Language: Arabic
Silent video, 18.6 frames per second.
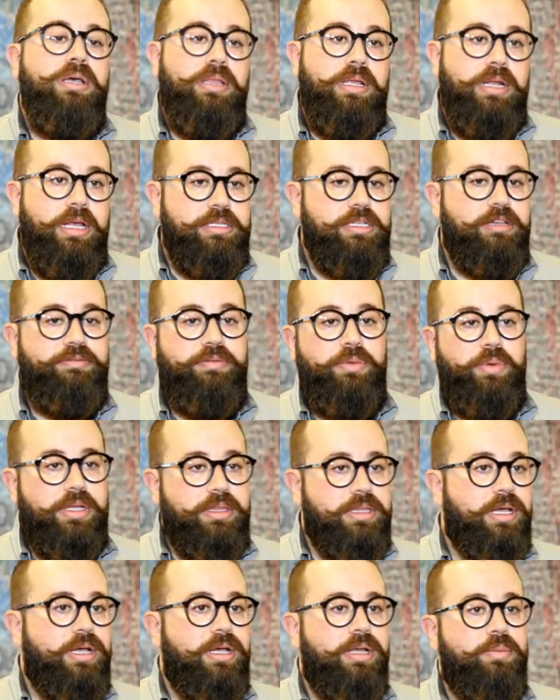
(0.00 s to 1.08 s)
للأسف
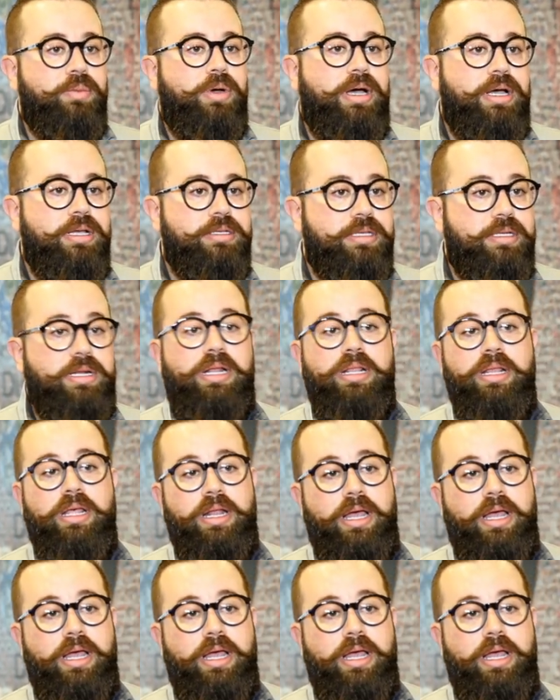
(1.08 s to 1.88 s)
بوقتنا المعاصر هلأ